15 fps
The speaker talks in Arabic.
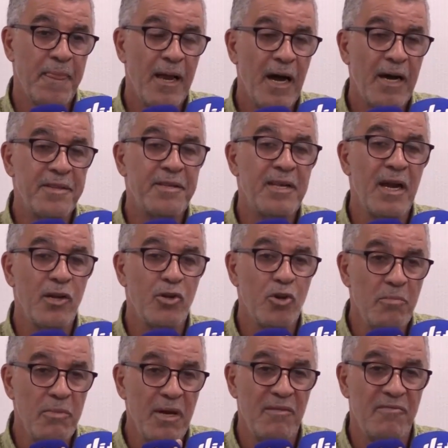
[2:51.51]
حتى ل
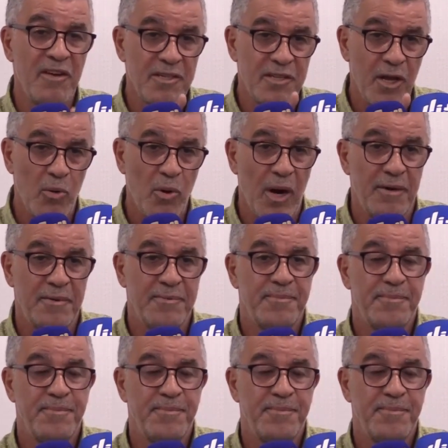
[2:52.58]
2023